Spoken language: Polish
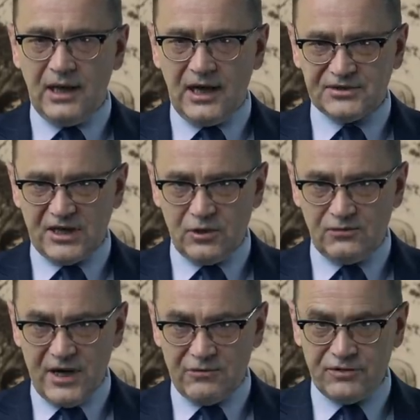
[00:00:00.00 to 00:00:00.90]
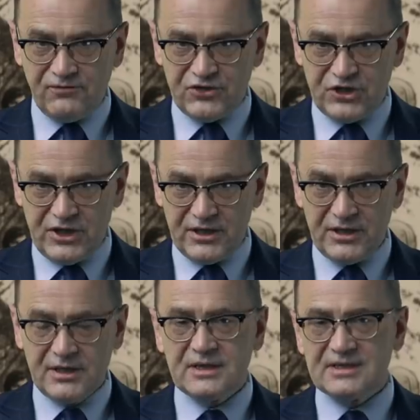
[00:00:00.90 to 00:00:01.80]
atakowały wsie
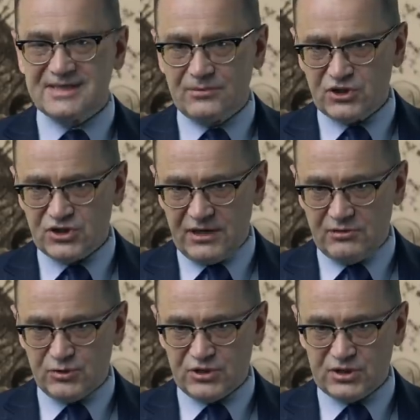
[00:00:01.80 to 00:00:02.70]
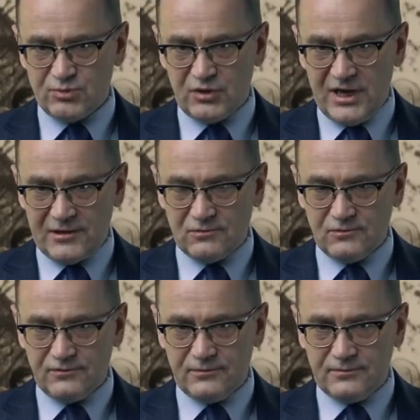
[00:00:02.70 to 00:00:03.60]
zamieszkałe przez
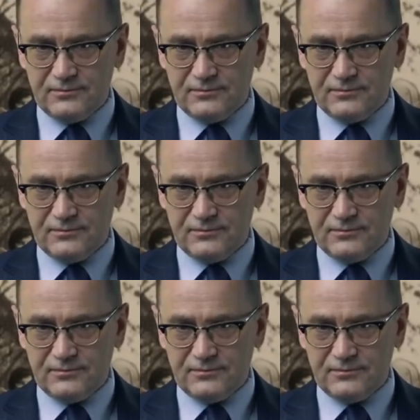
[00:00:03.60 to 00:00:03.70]
Polaków.